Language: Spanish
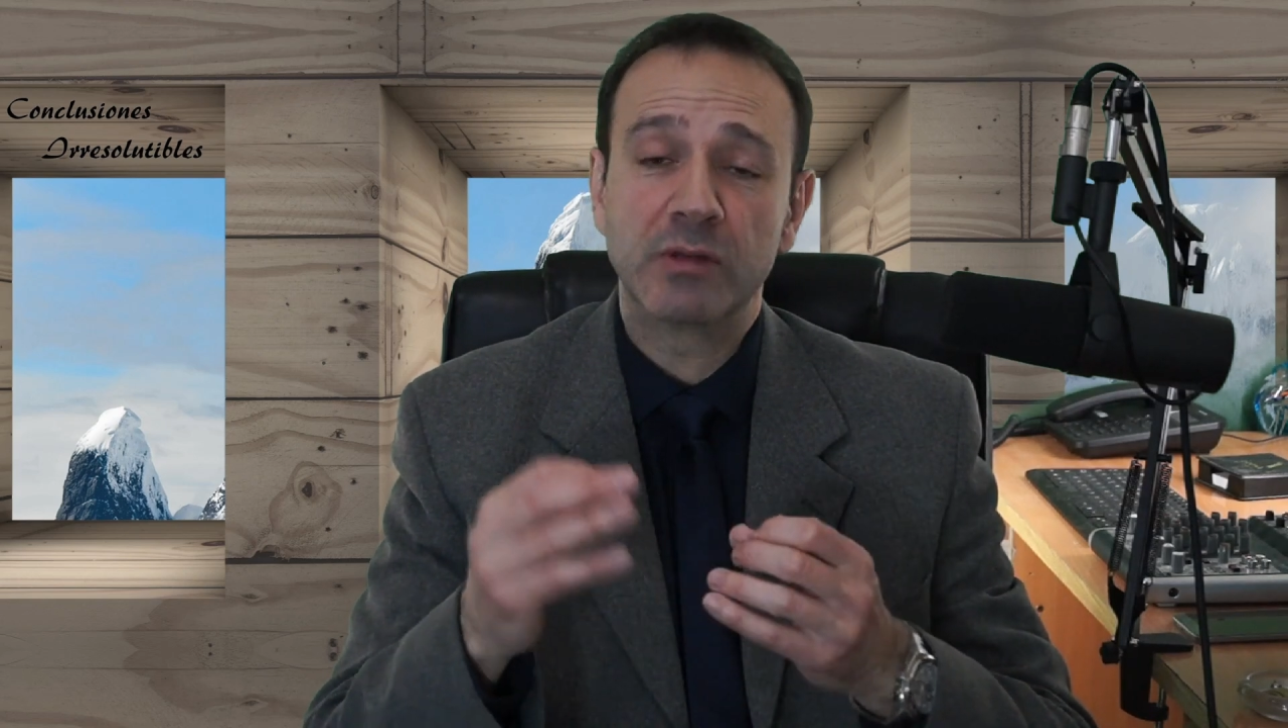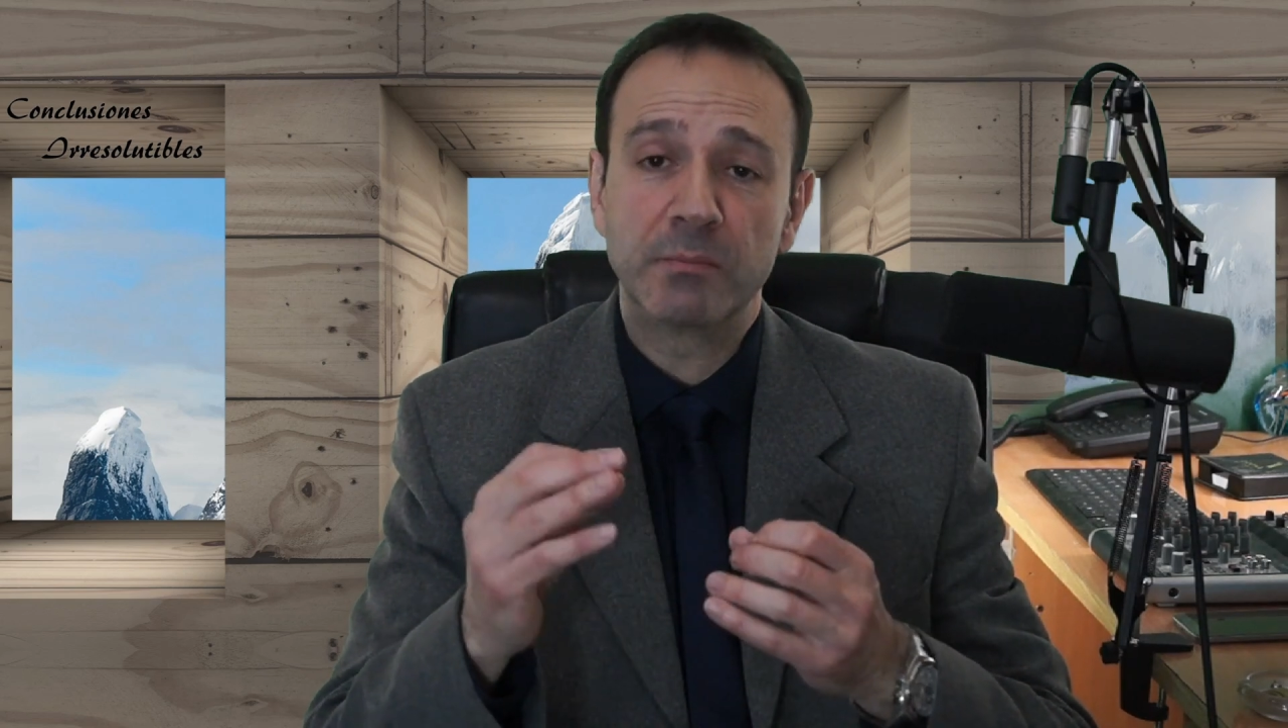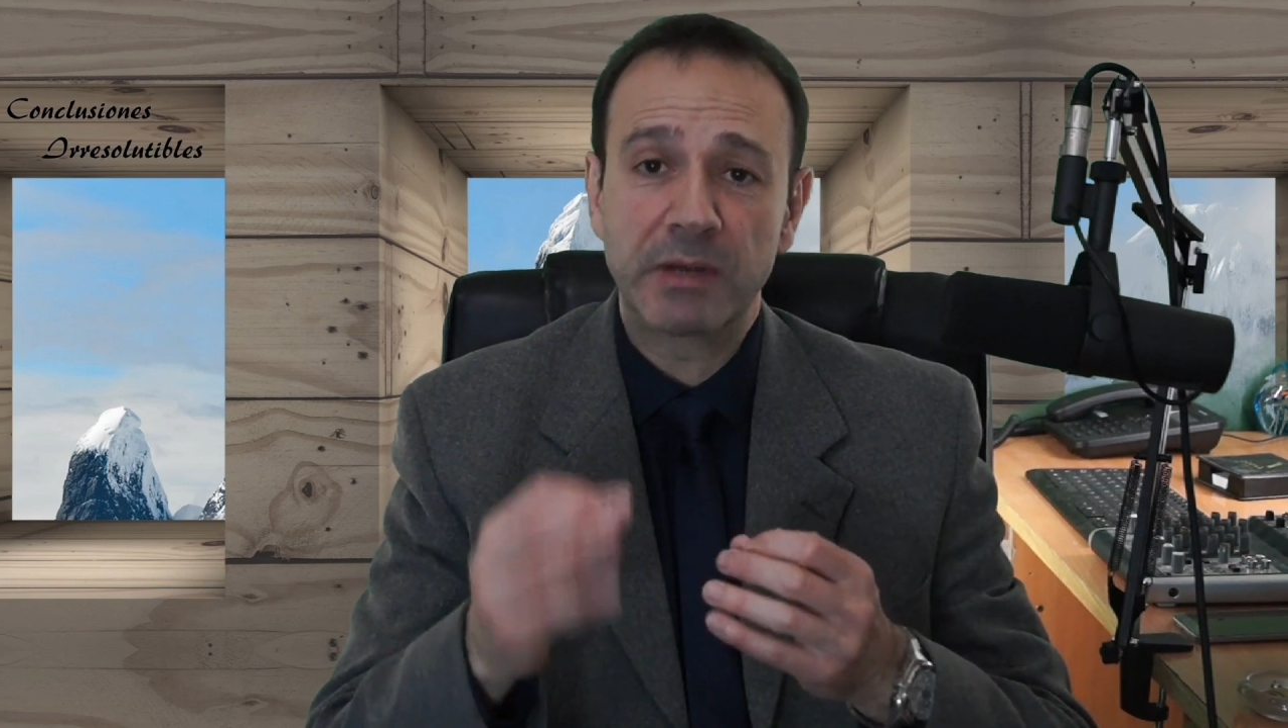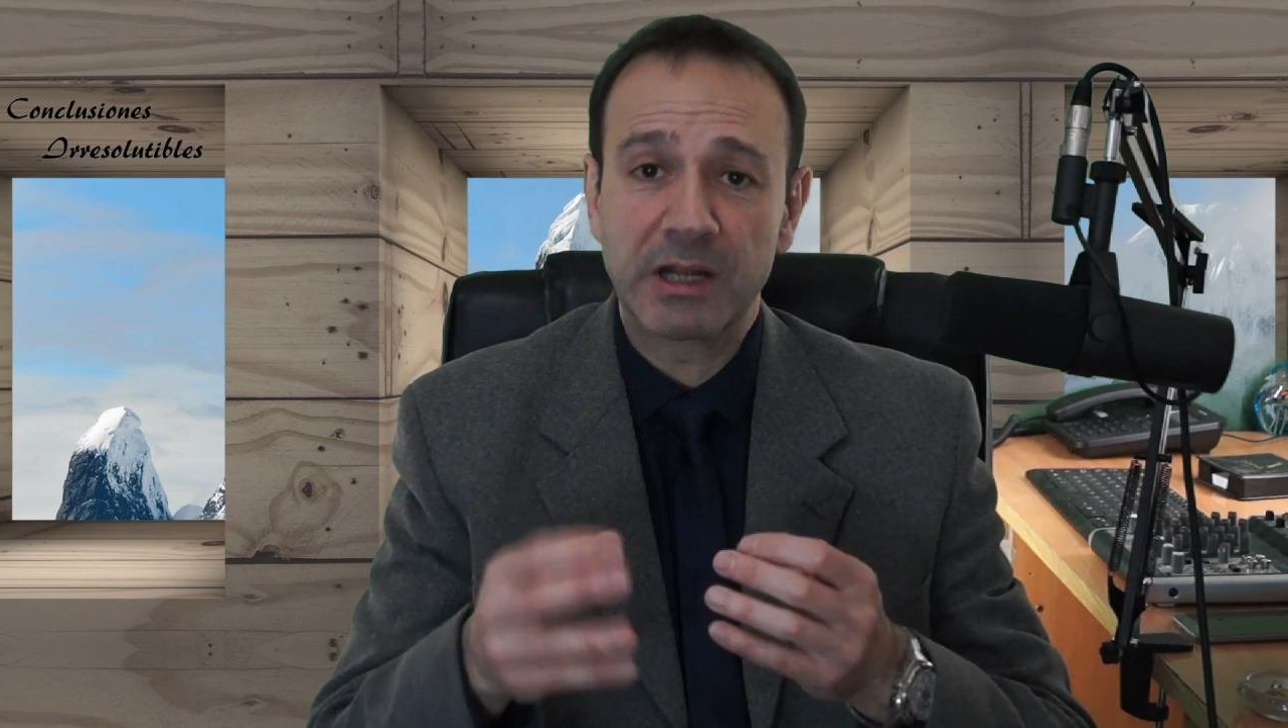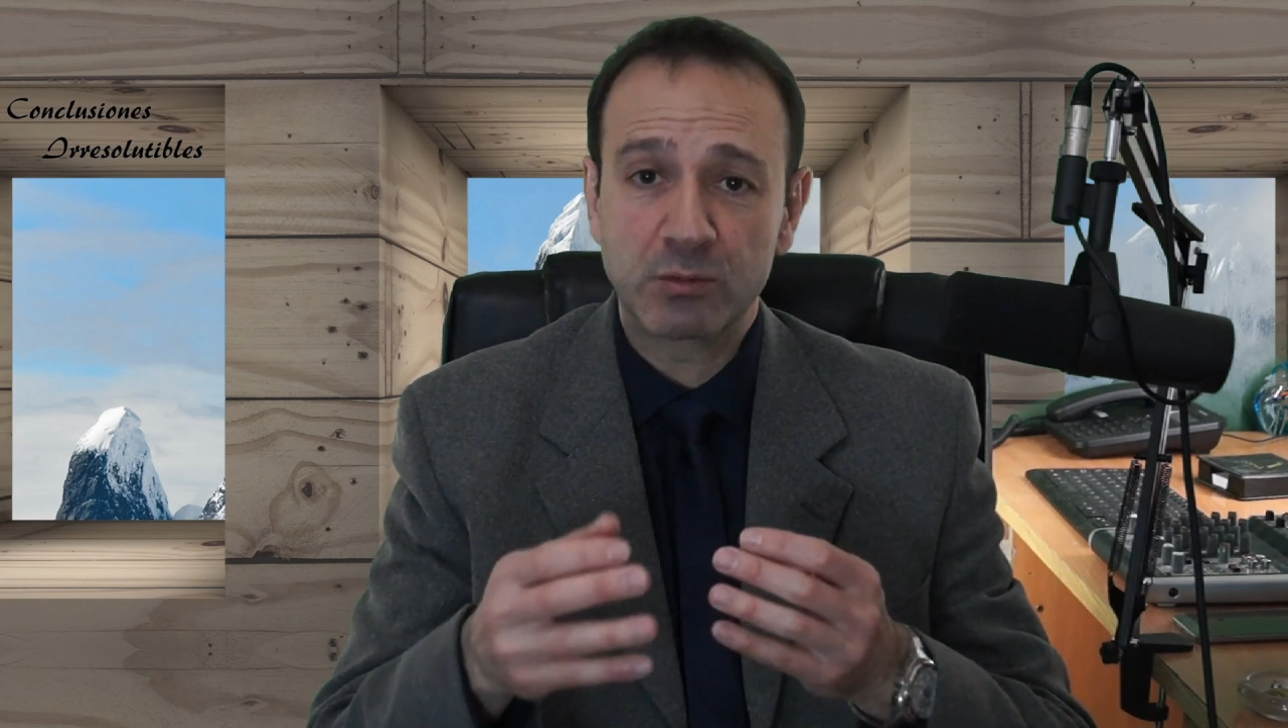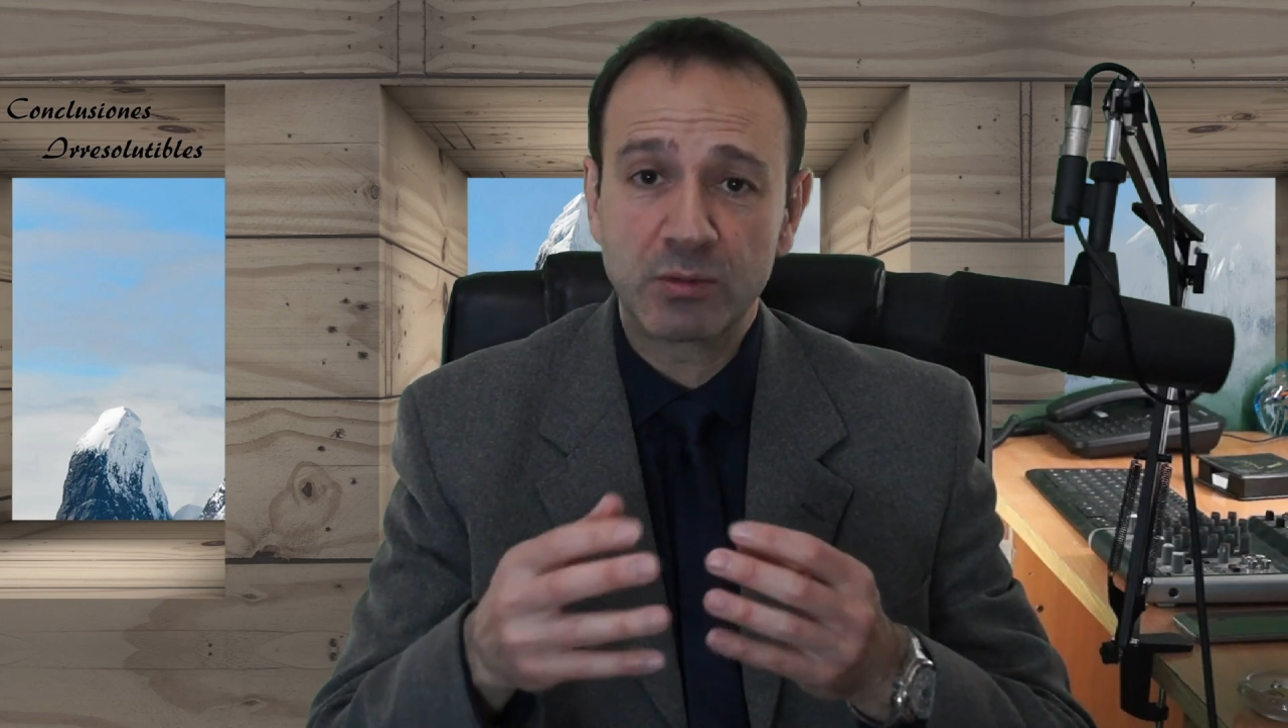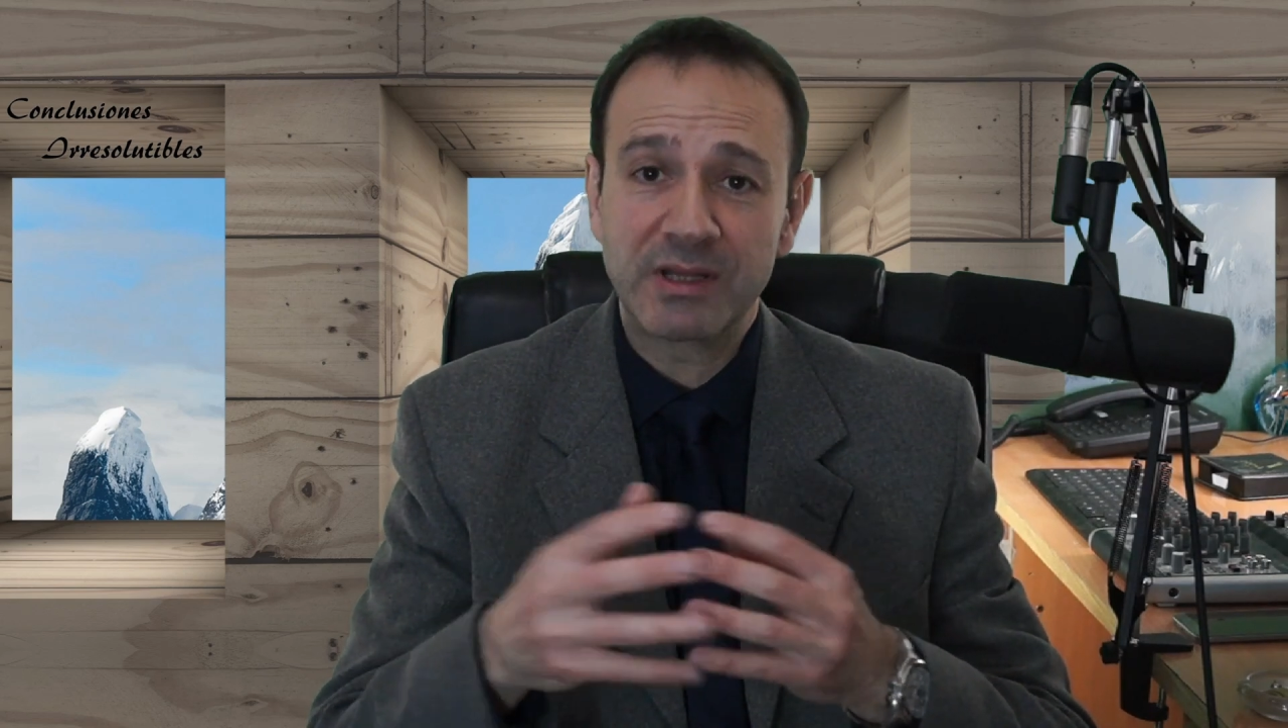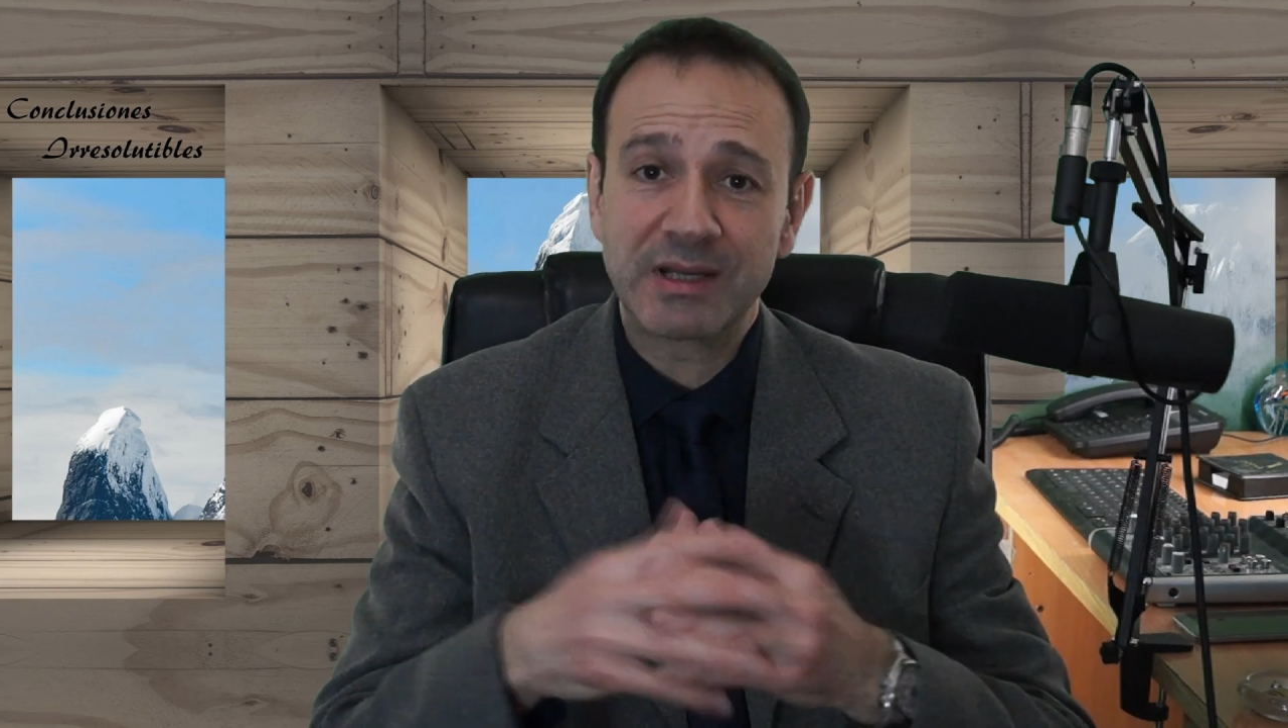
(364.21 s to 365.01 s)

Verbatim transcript: temperatura